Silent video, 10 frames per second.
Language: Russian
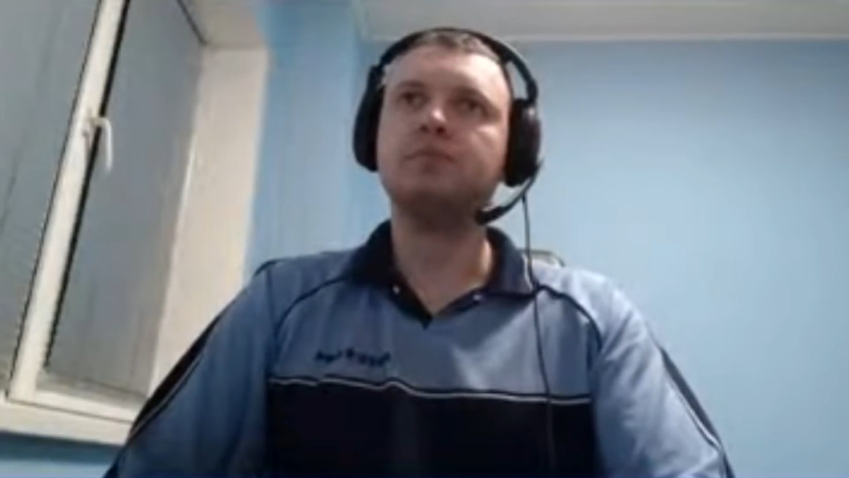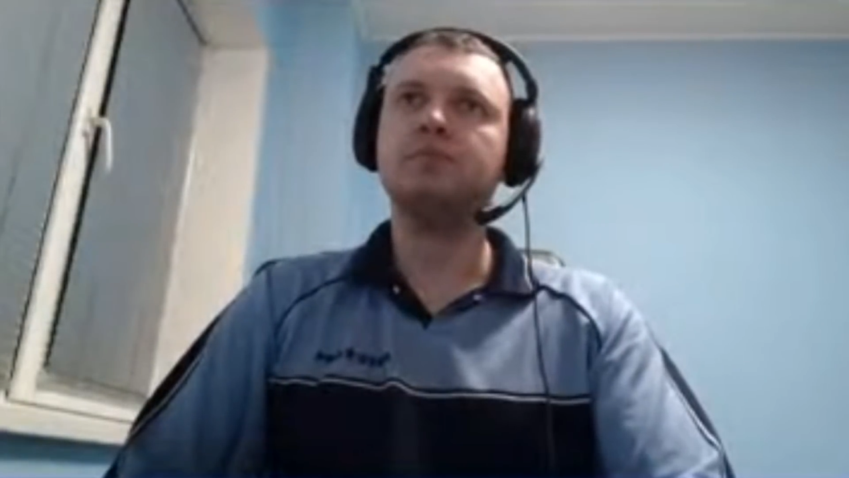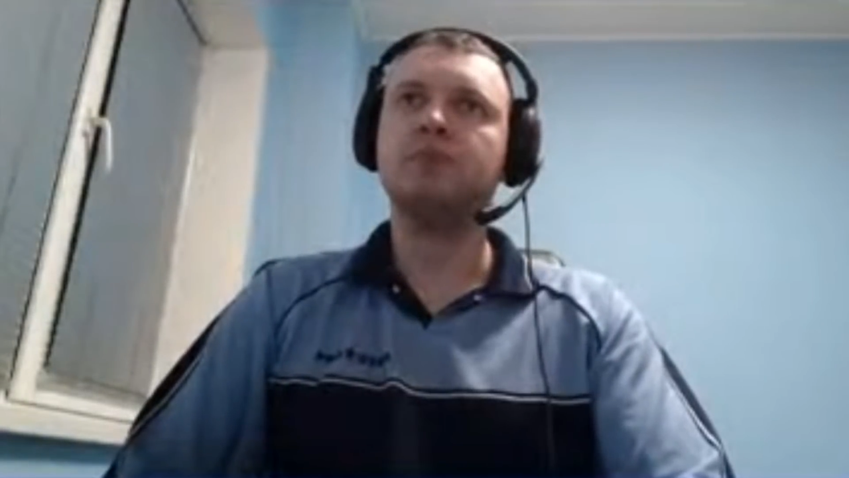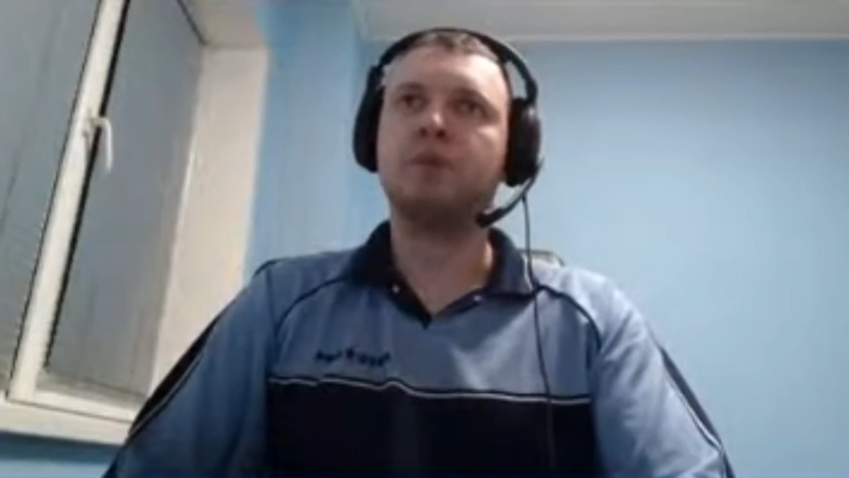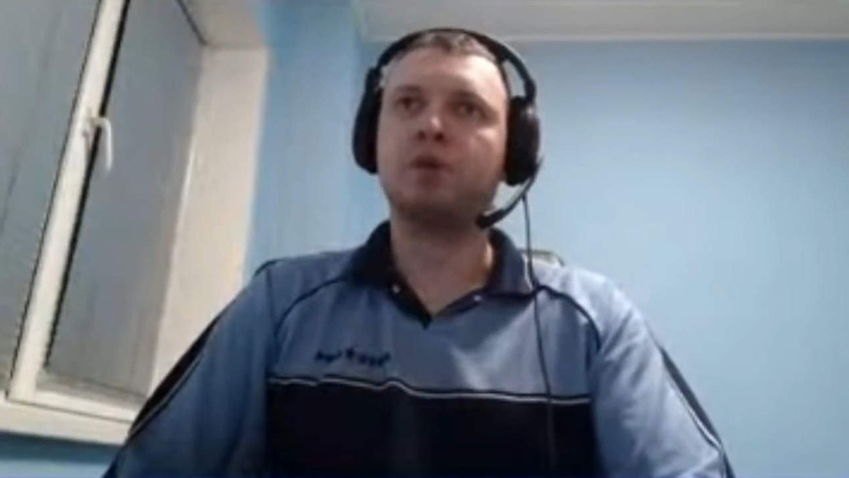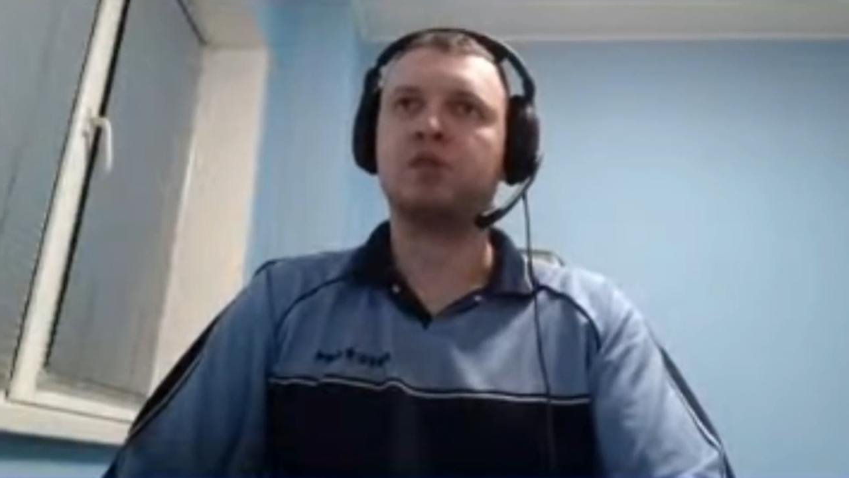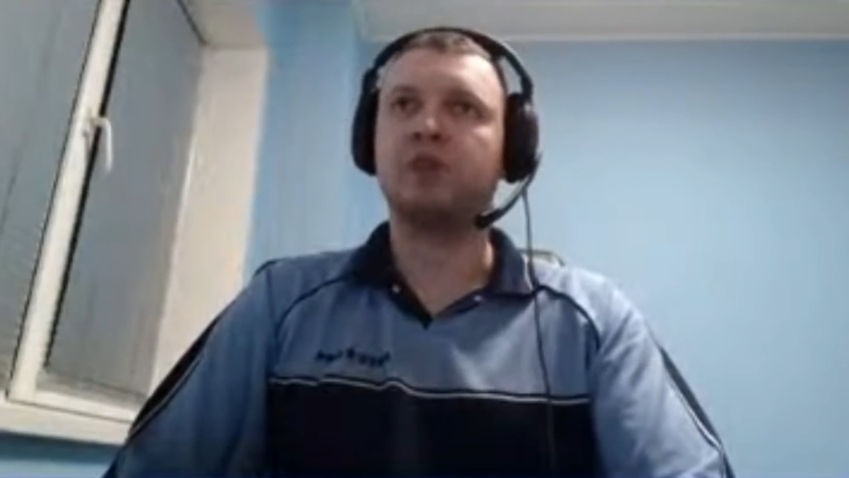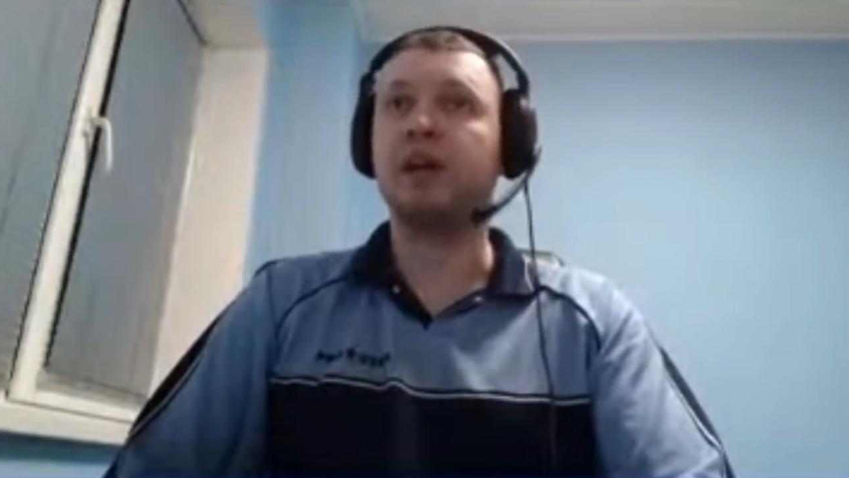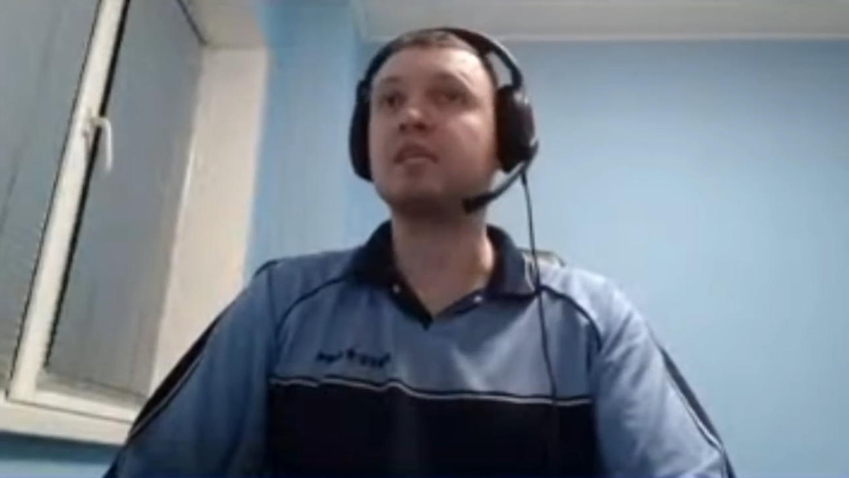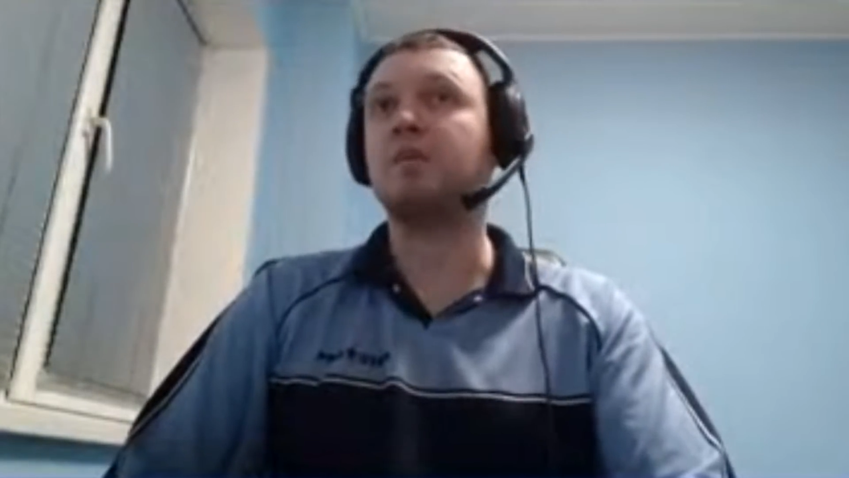Нам придется два
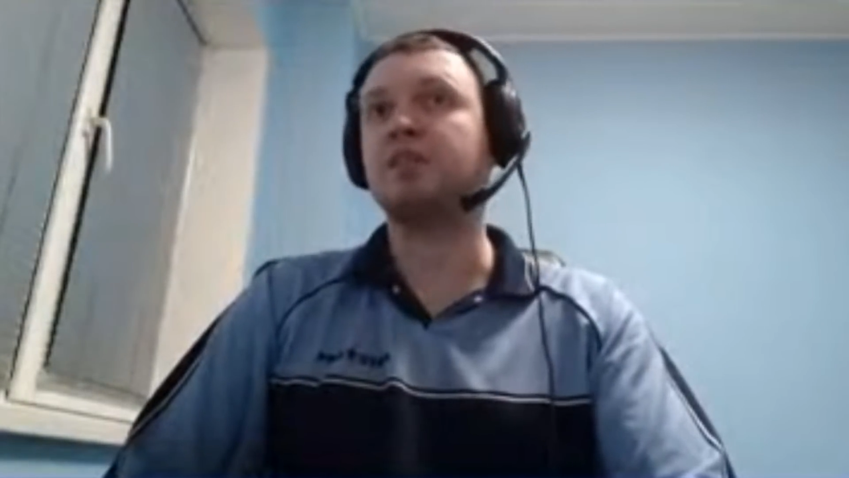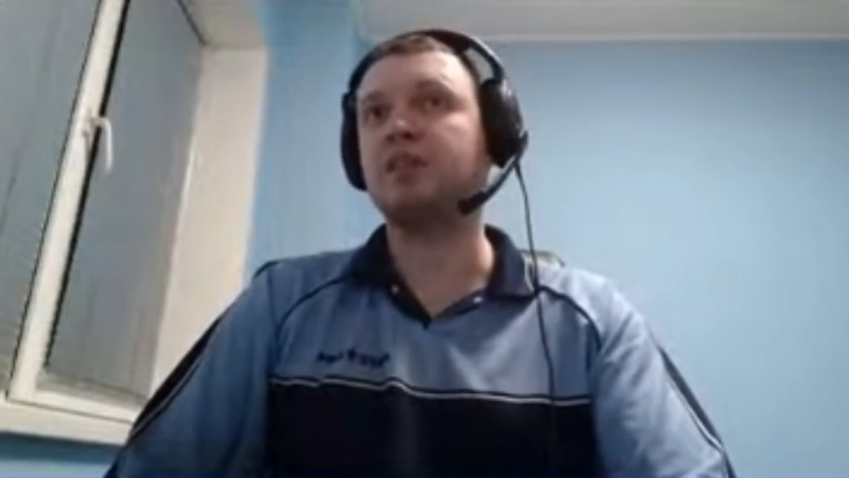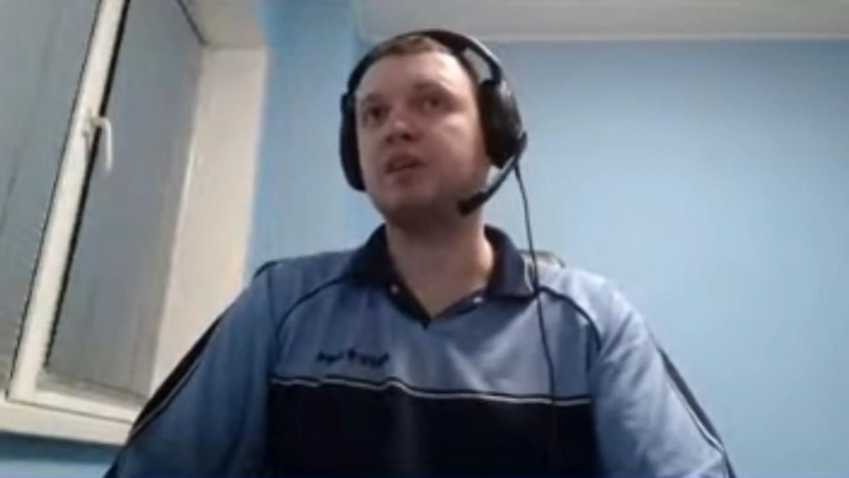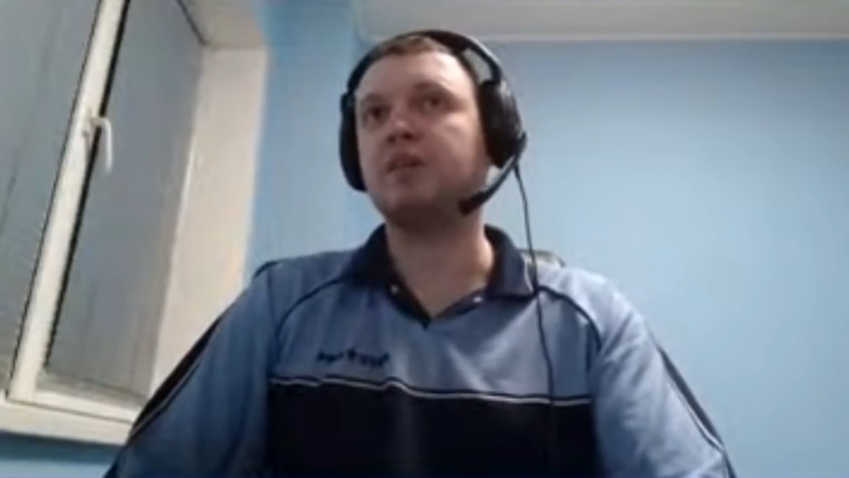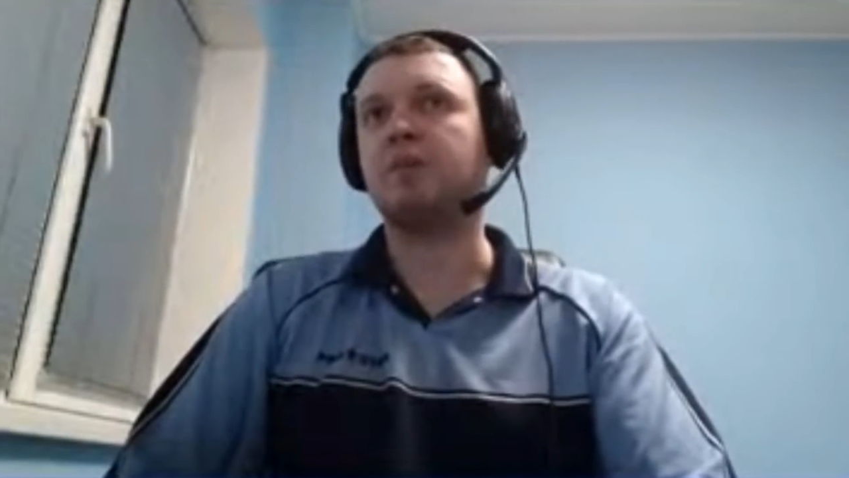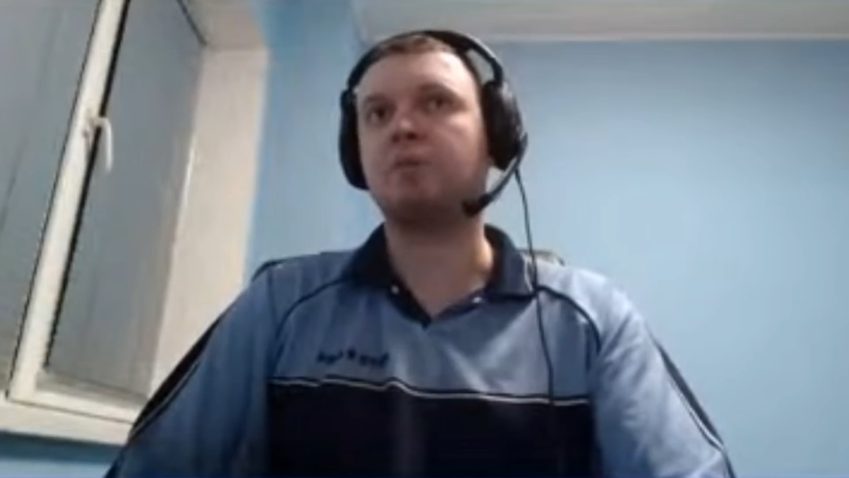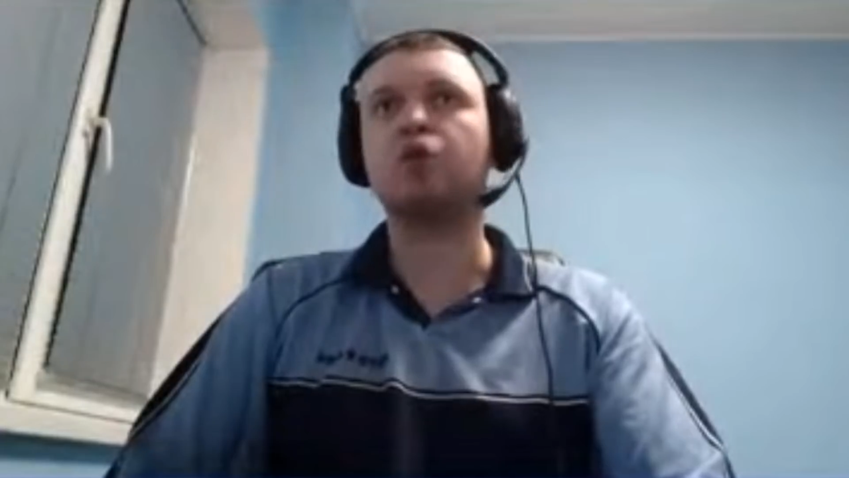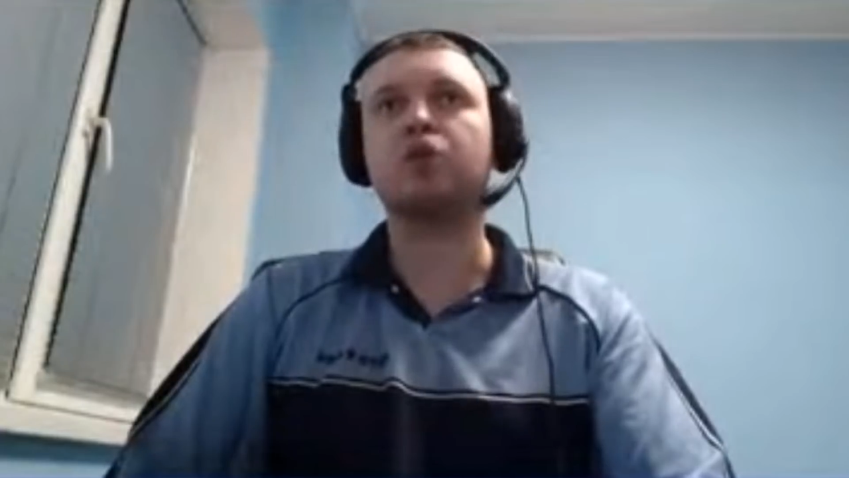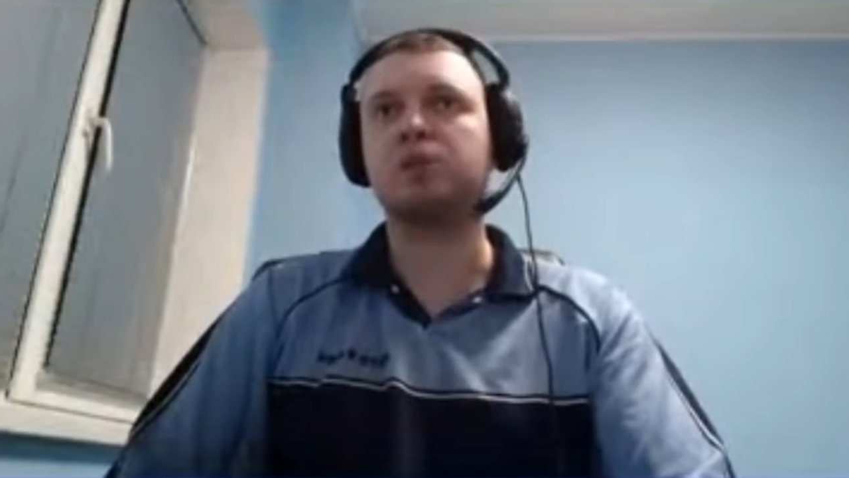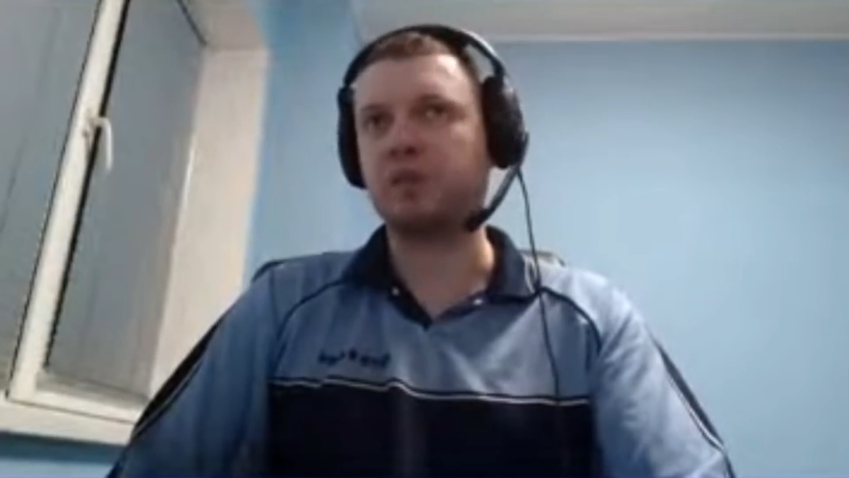раза платить деньги, по много
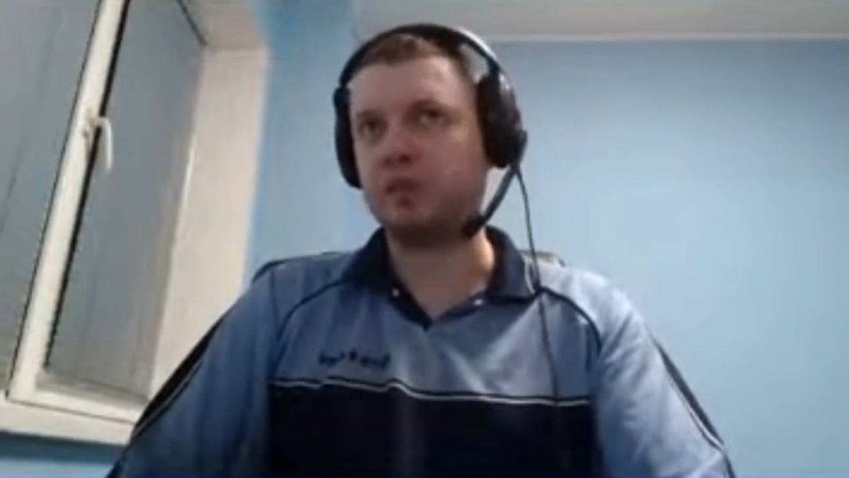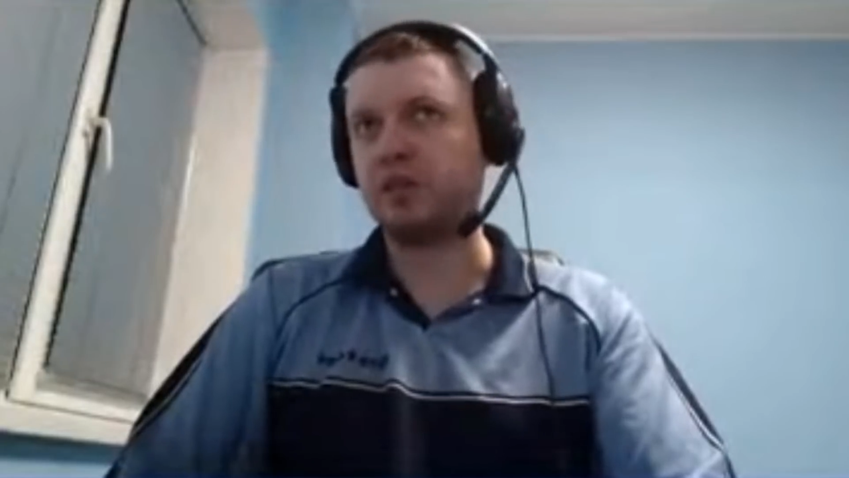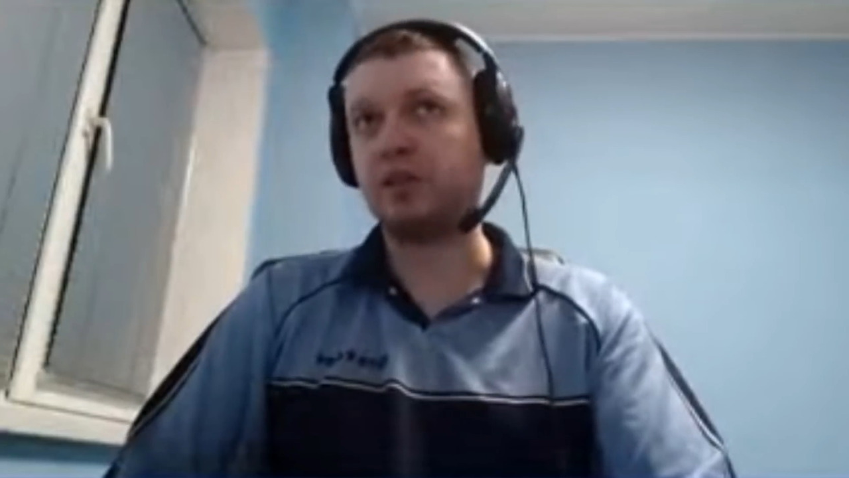раз платить деньги.